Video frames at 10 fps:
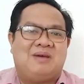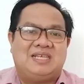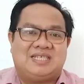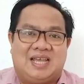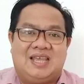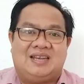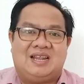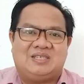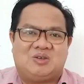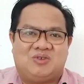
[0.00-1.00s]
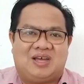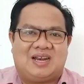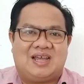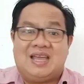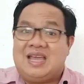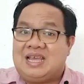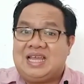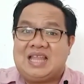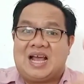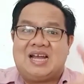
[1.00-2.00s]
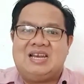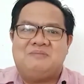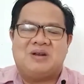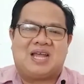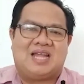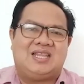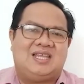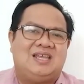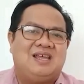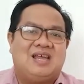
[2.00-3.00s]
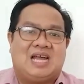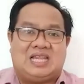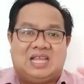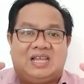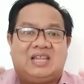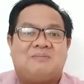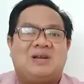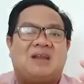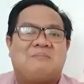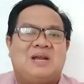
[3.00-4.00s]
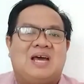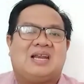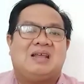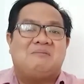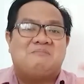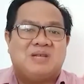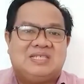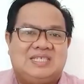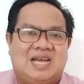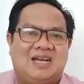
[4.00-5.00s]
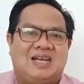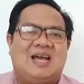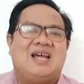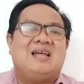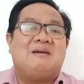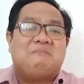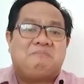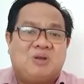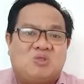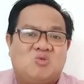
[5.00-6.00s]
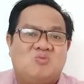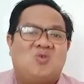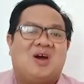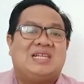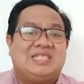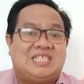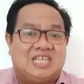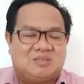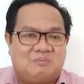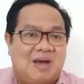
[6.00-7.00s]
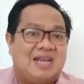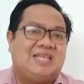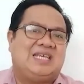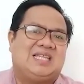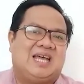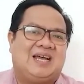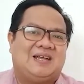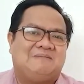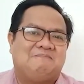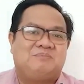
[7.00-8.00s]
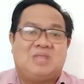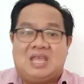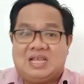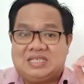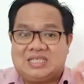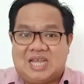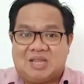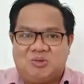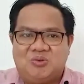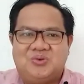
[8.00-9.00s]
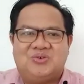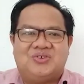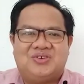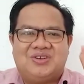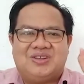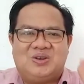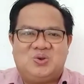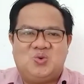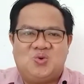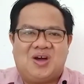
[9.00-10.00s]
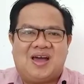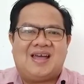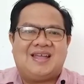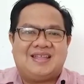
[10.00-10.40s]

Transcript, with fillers: bagi saya dan saudara. Kita akan diberkati ketika kita benar-benar menjaga pertumbuhan jasmani kita. Satu, dua,